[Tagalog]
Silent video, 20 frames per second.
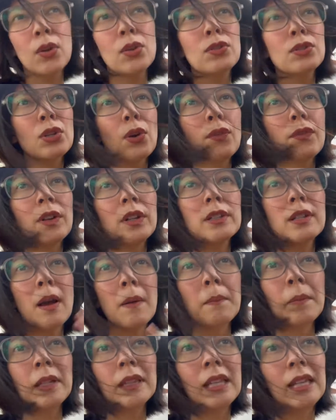So for
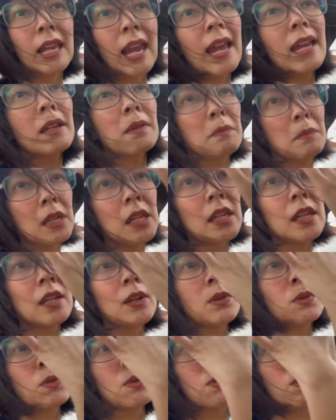somebody like me
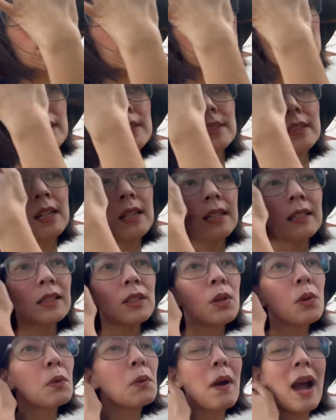who is a
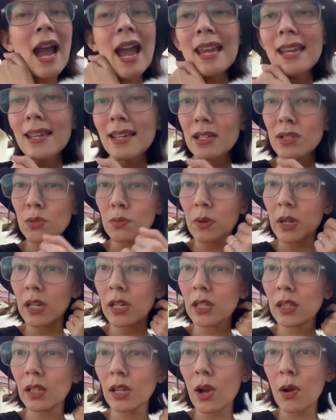little wise when
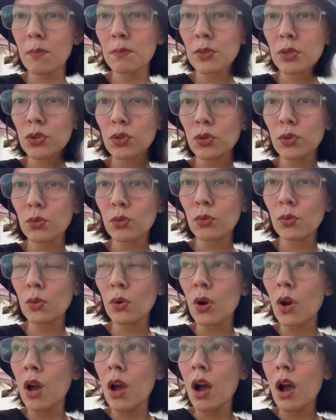it comes to
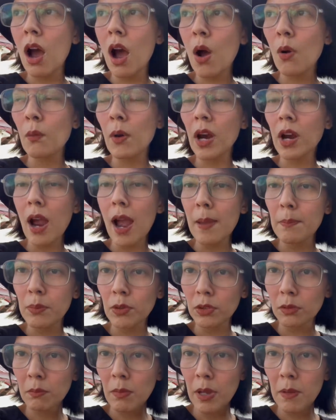uh, where I
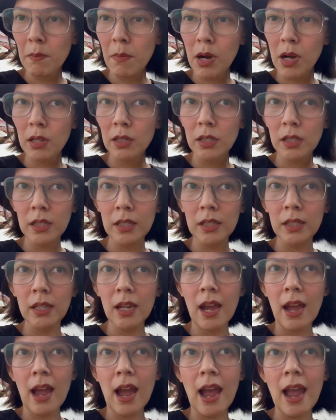put my
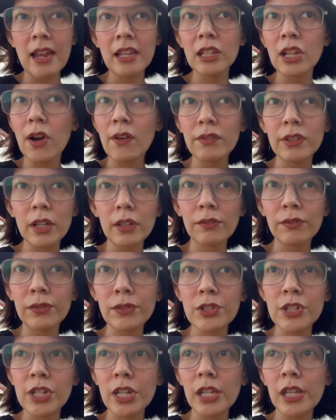money, I love that
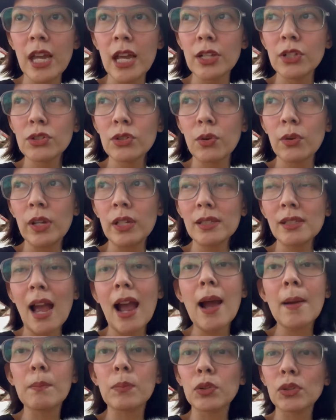Fuji Denso is
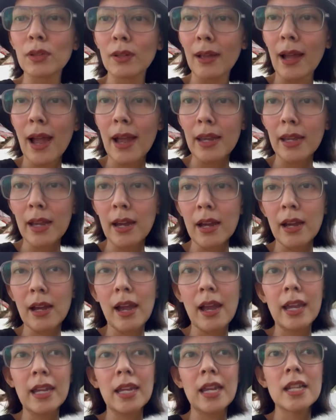abot kaya.
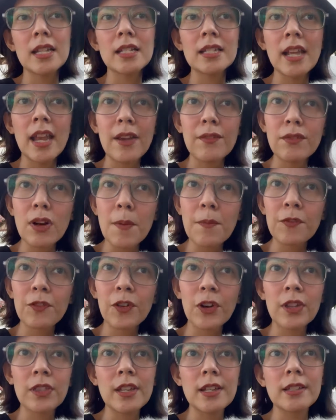I can save up
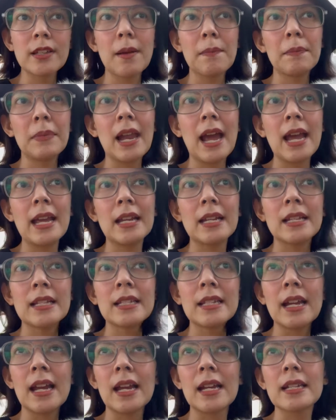for these
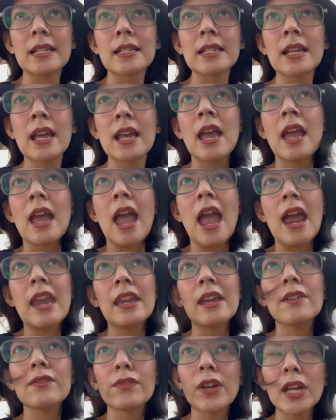appliances
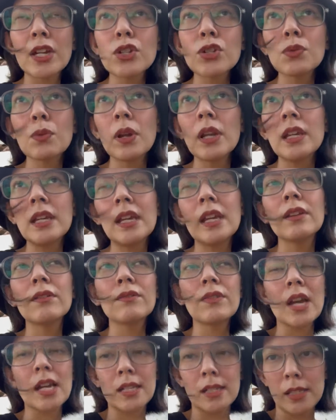and eventually
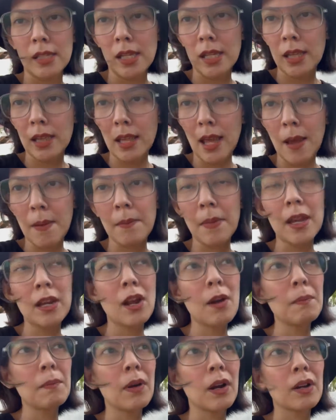invest in them. And
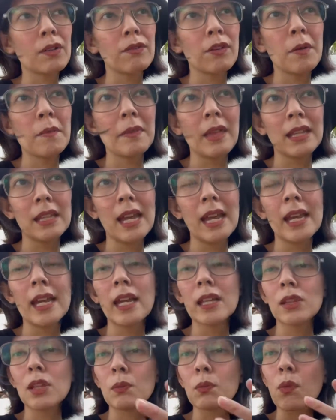apart from that, I
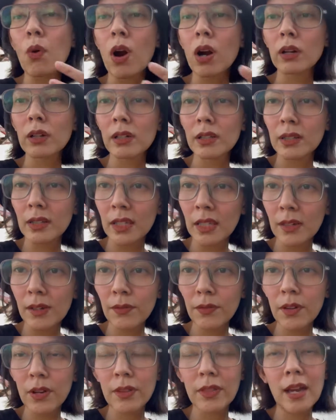get warranty
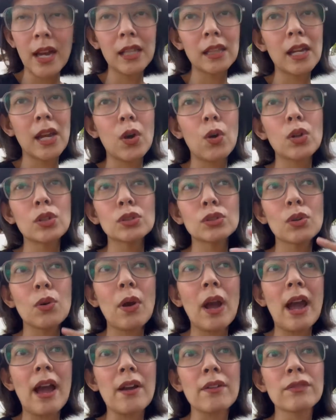for that. I also
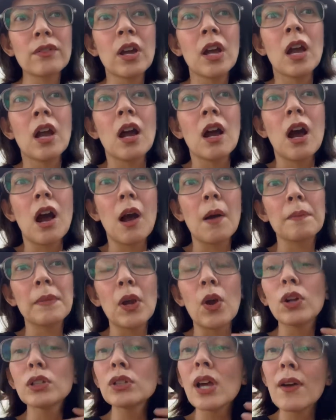have, um,
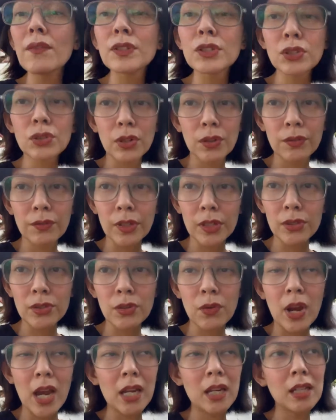they also have service.
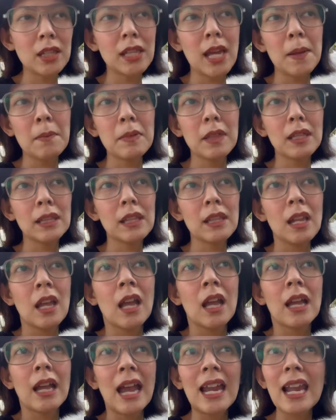So anytime that
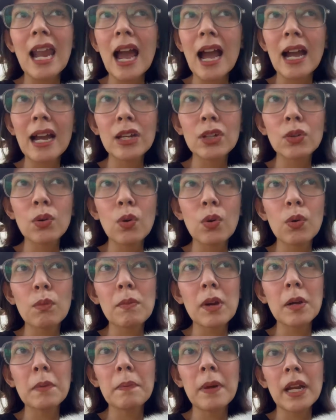kailangan kong
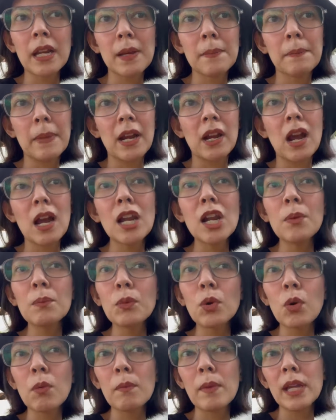magpa-repair,
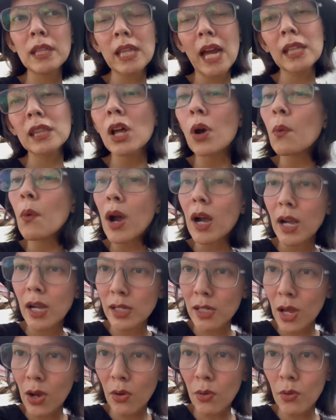alam ko may
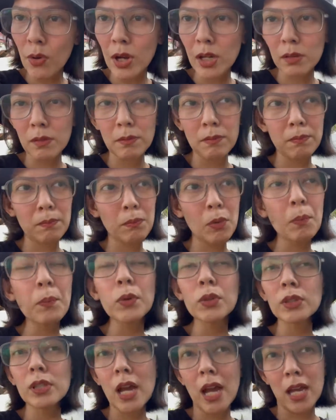tatawagan ako at
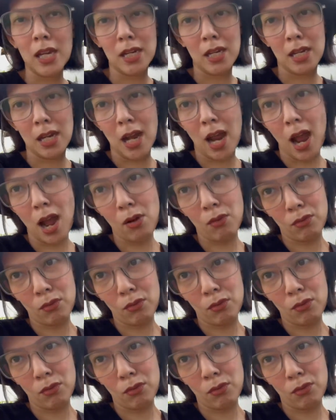pupuntahan nila.